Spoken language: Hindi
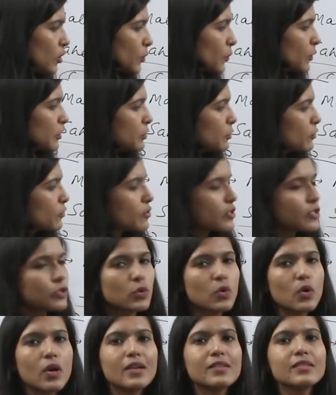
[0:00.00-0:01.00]
तो वो यूट्रस
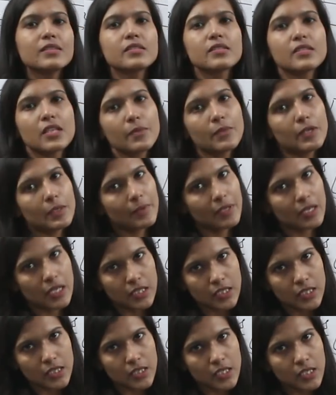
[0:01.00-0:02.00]
को अनस्टेबल
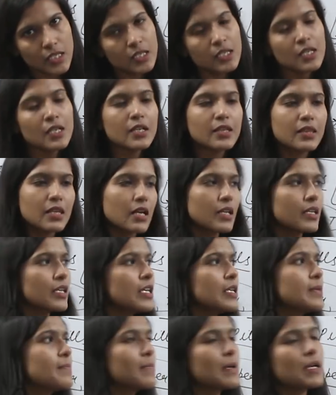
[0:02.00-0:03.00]
बना देते हैं
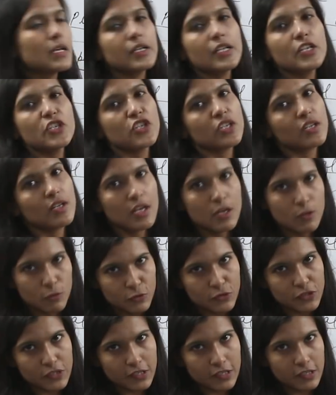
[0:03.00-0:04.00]
ताकि इम्प्लांटेशन ना
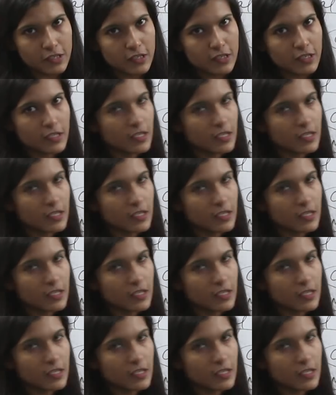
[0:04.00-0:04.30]
हो सके